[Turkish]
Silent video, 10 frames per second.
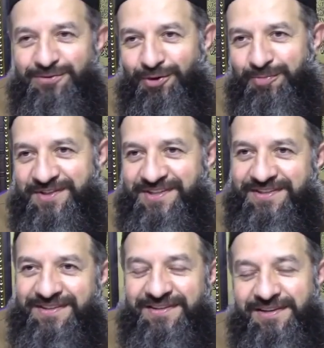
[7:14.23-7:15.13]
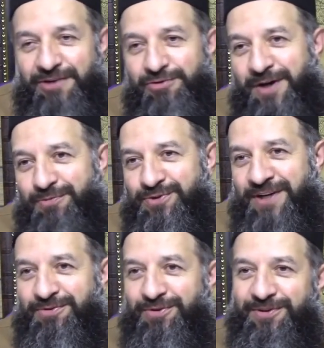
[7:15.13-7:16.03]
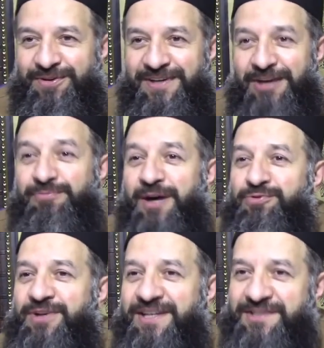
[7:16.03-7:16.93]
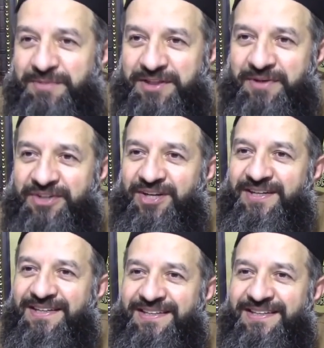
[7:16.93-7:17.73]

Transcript: Çok basit. Levh-i Mahfuz'dan görüyor. Levh-i Mahfuz'da yazılmadı mı her şey?